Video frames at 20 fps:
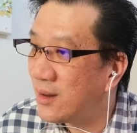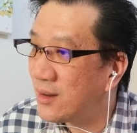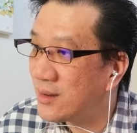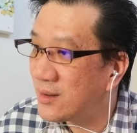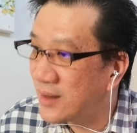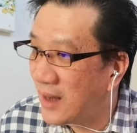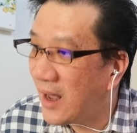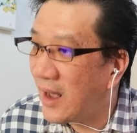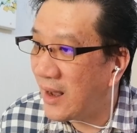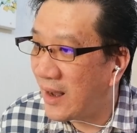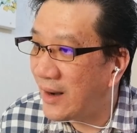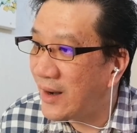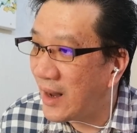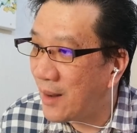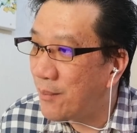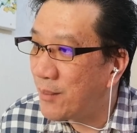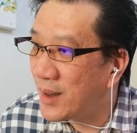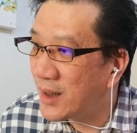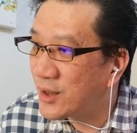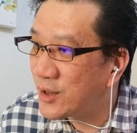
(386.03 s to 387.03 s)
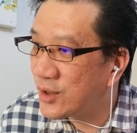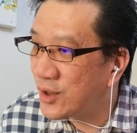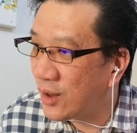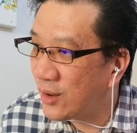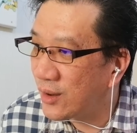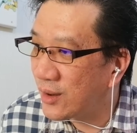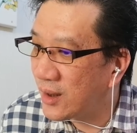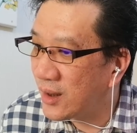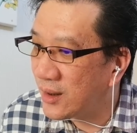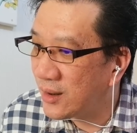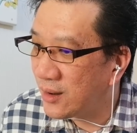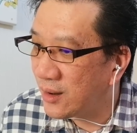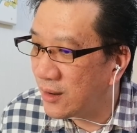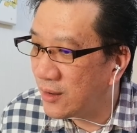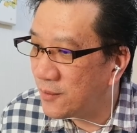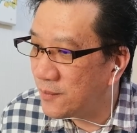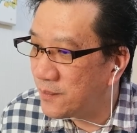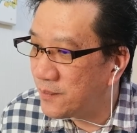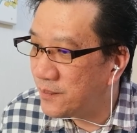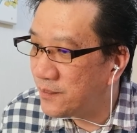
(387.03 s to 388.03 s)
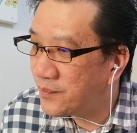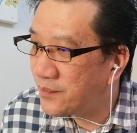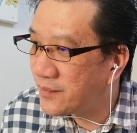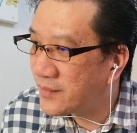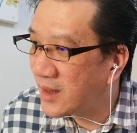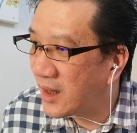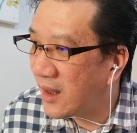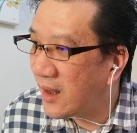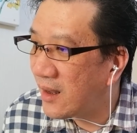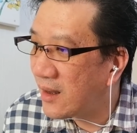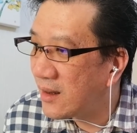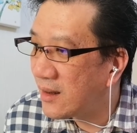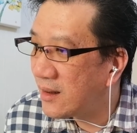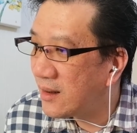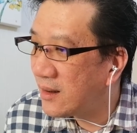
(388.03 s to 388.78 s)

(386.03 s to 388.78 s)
saya akan ambil shot gitu. Ya.